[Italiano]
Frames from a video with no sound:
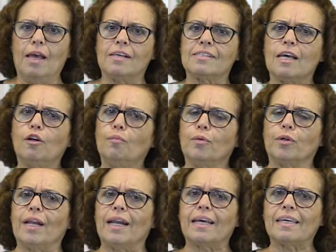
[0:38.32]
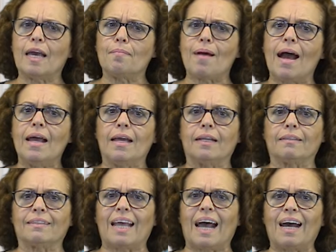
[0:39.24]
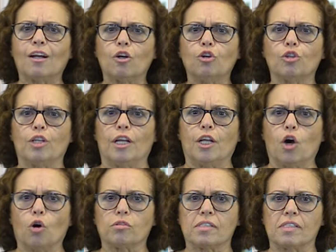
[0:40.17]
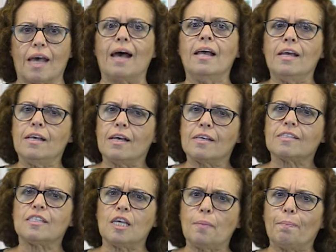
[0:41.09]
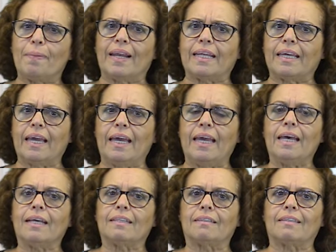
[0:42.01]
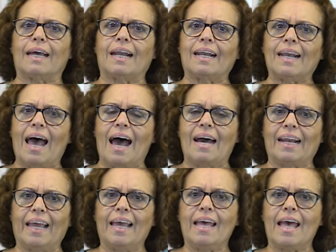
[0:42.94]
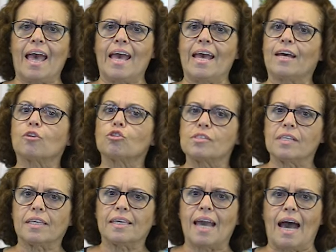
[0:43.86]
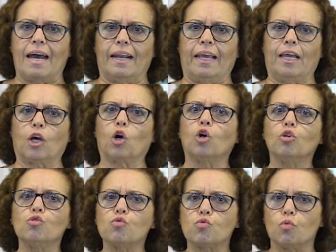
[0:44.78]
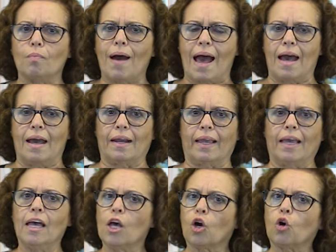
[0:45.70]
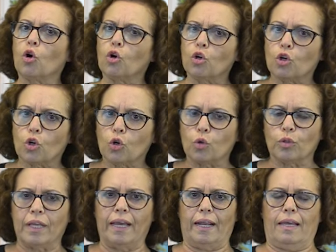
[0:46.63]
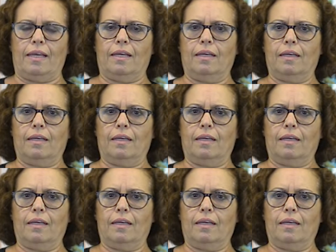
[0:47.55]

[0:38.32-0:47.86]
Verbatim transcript: Salomone la chiama tarlo delle ossa, sì perché Tarlare è rosicchiare, consumare, corrodere.